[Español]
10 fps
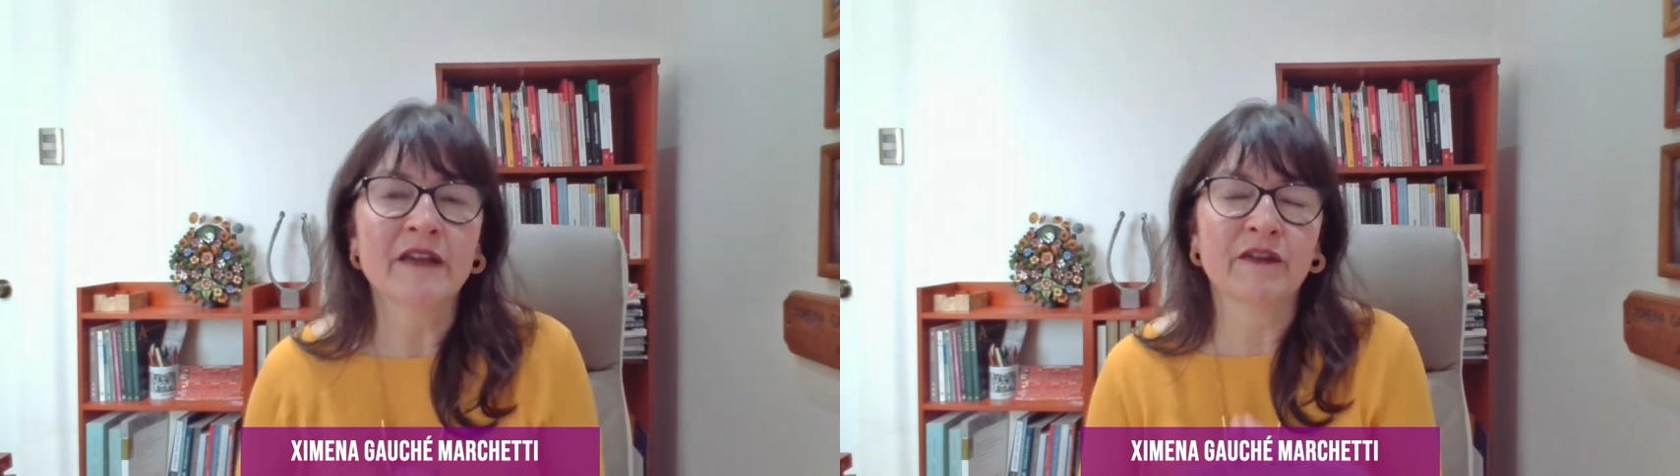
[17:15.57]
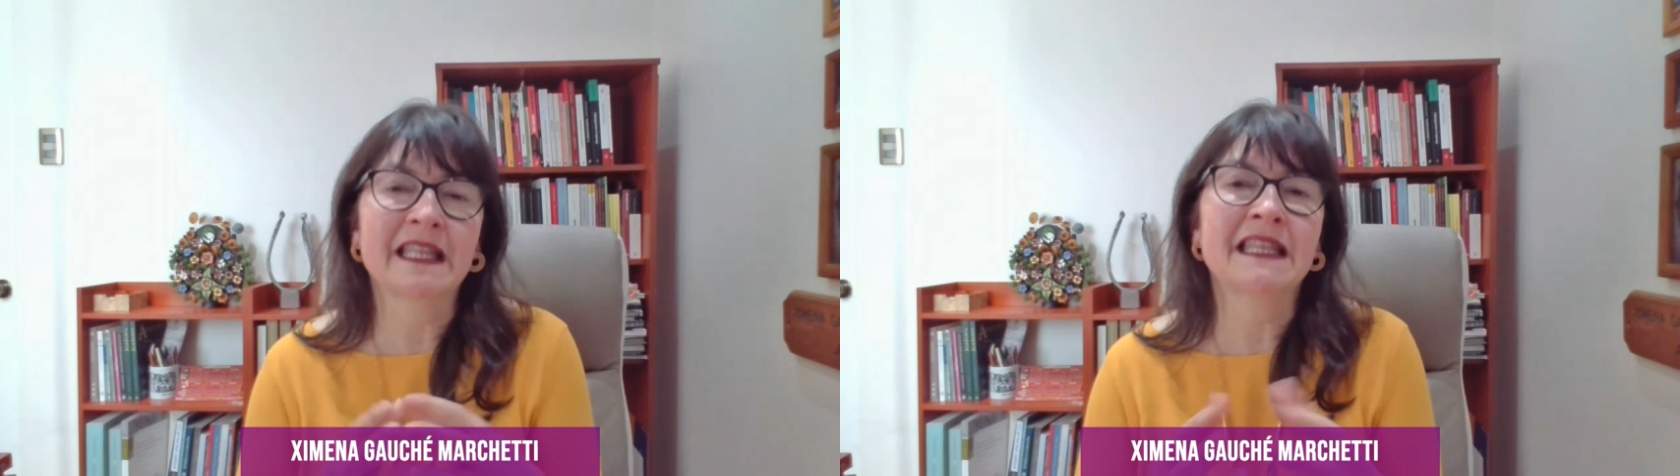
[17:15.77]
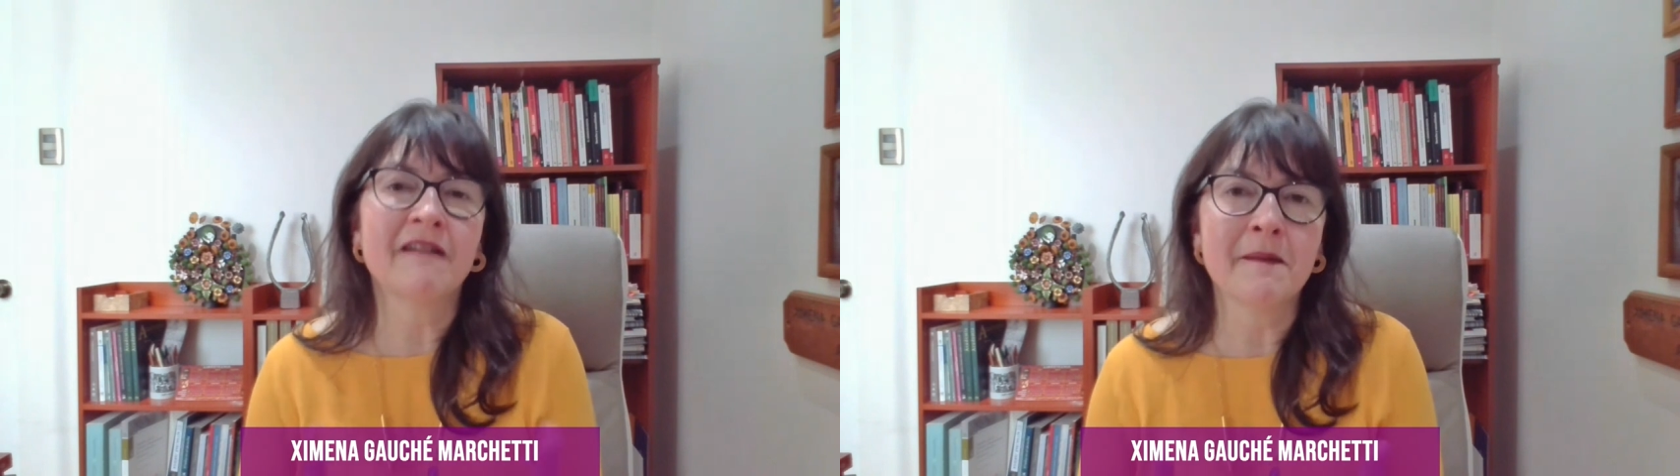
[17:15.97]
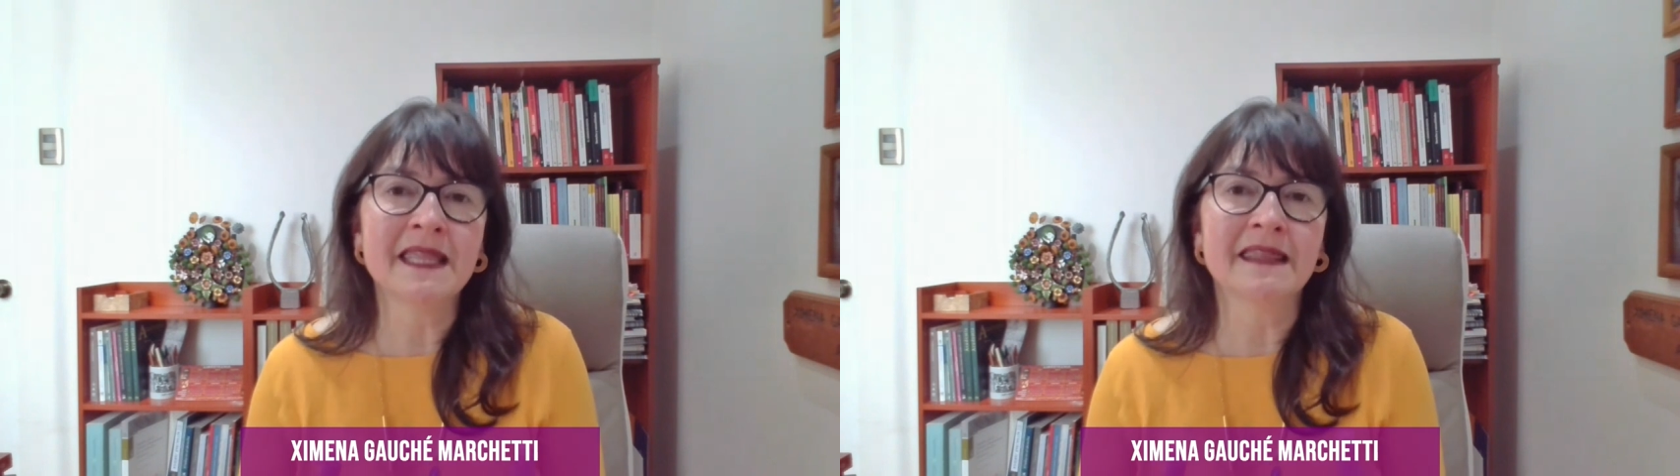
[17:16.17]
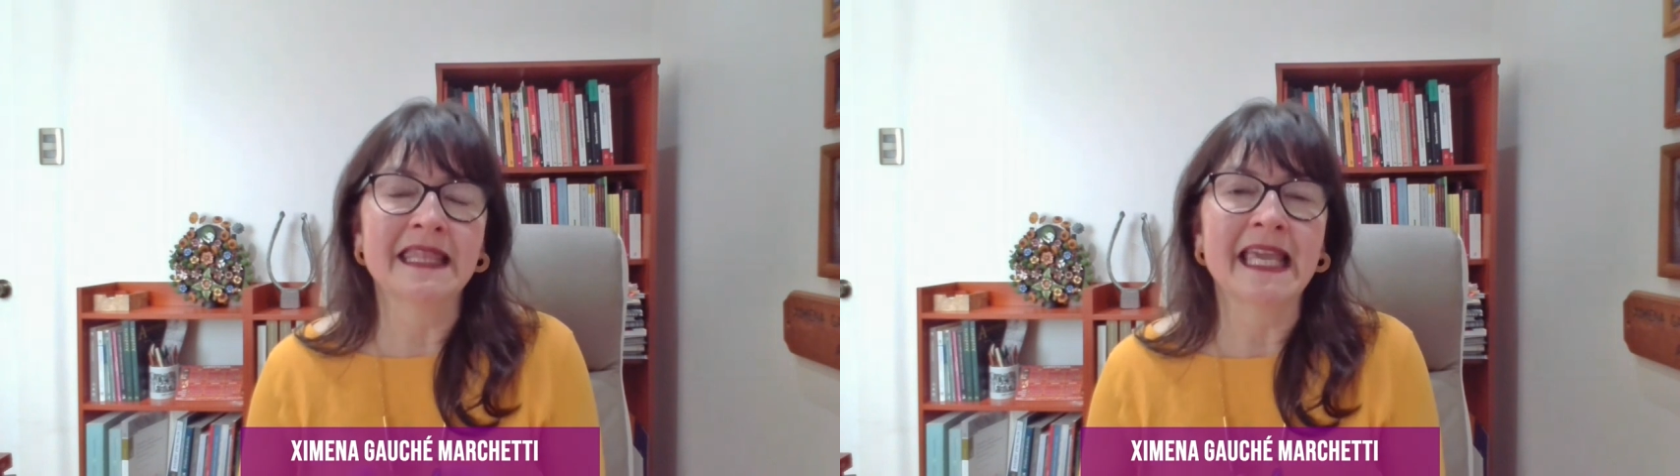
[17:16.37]

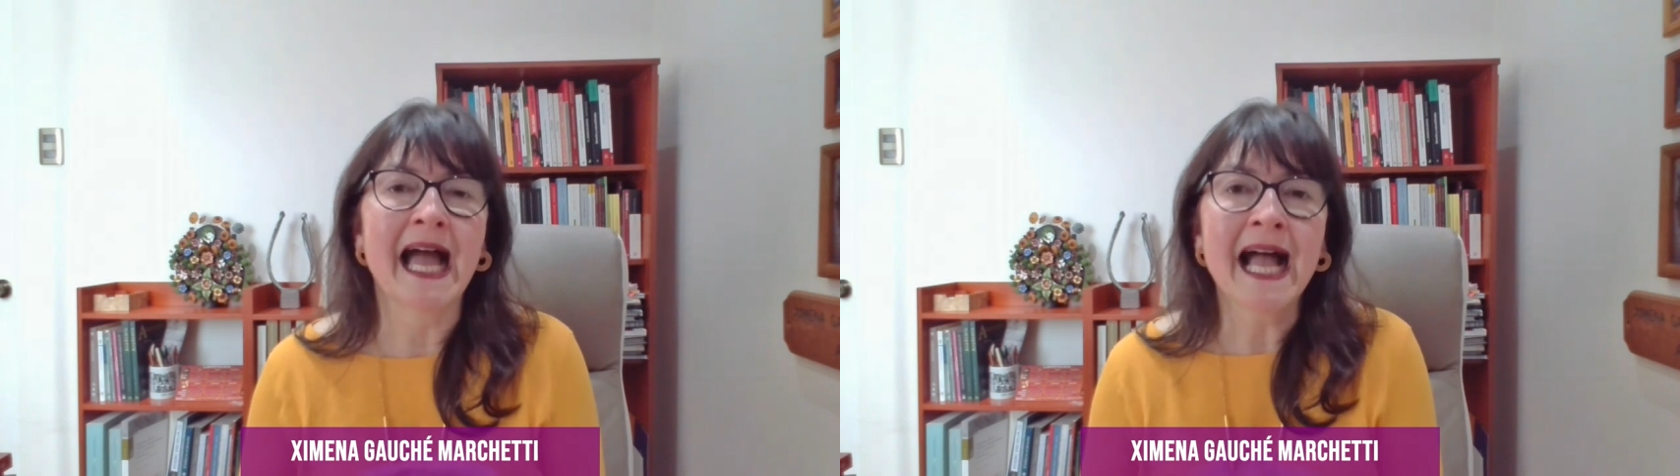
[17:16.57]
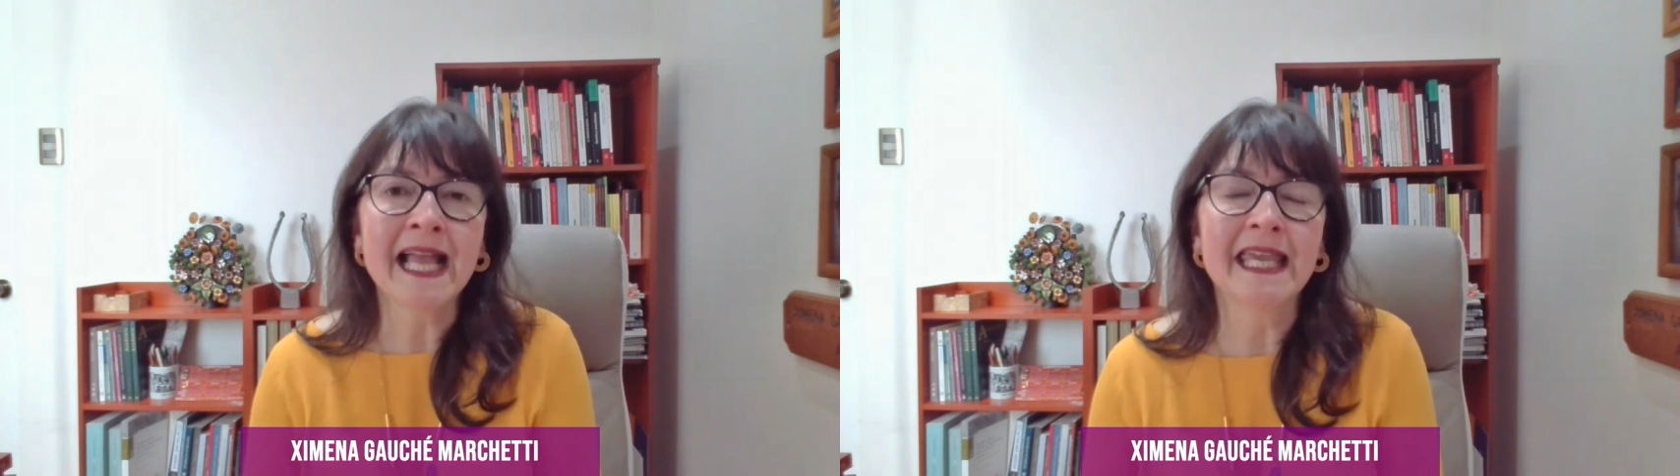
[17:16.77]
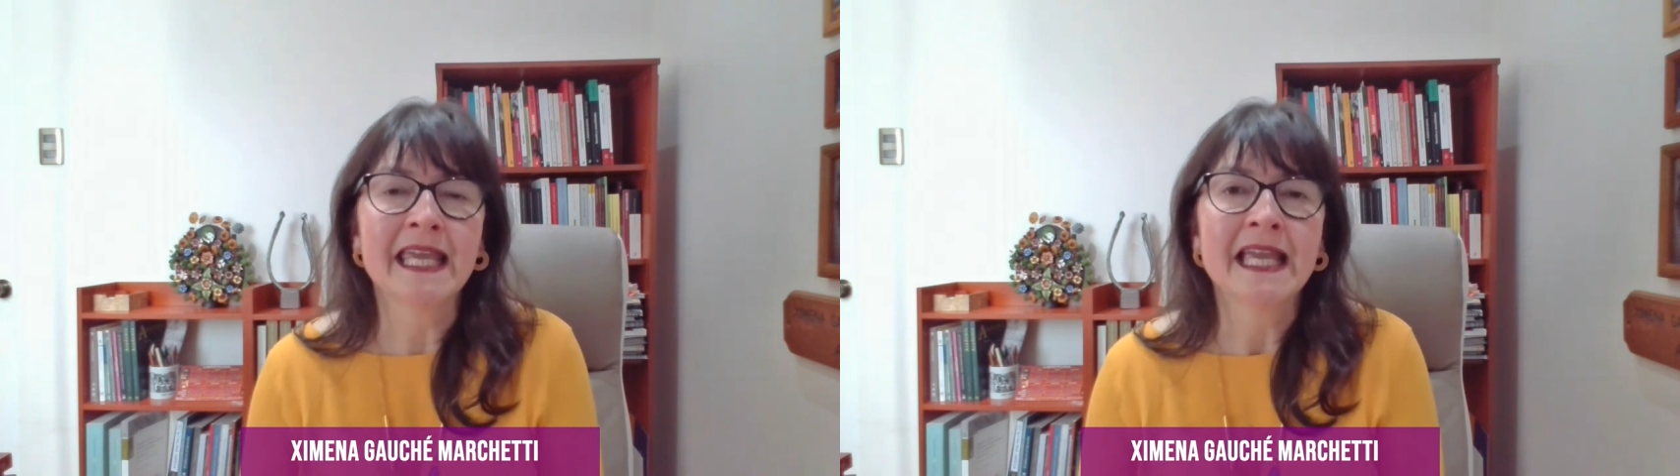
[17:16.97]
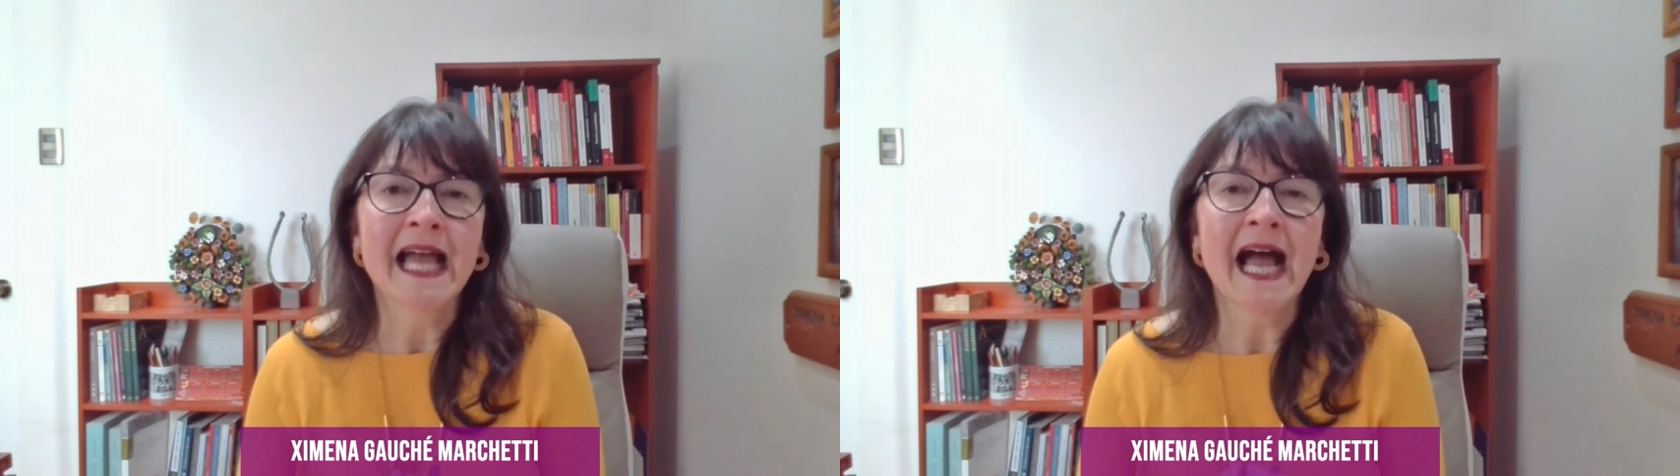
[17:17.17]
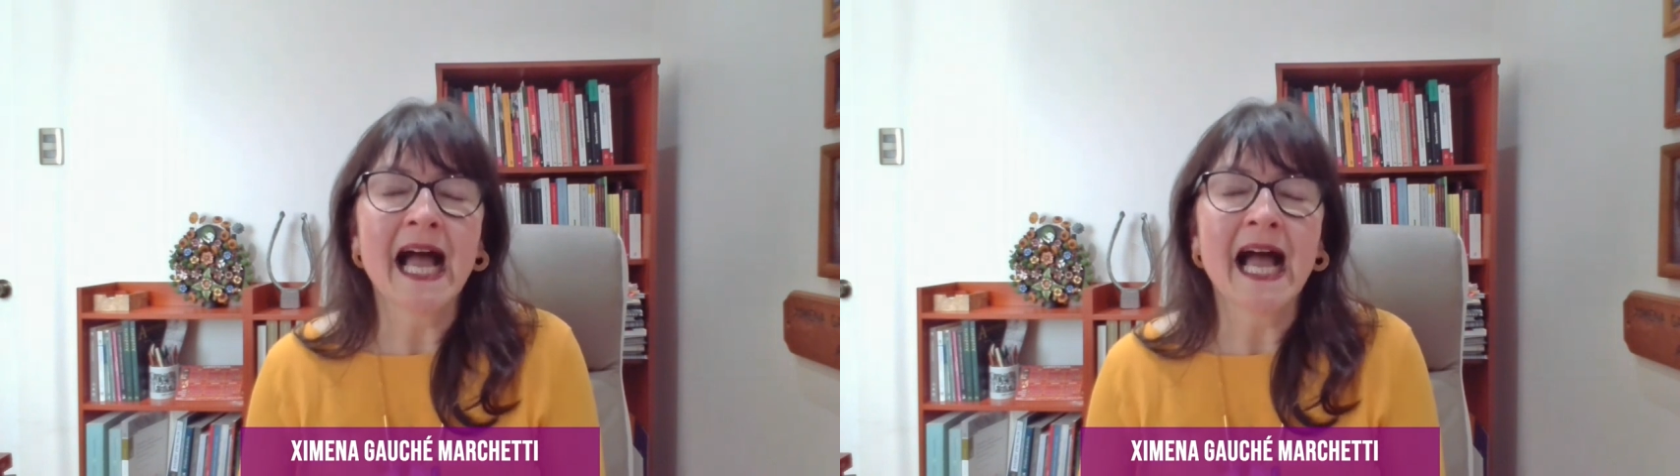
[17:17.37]
efectivamente, hay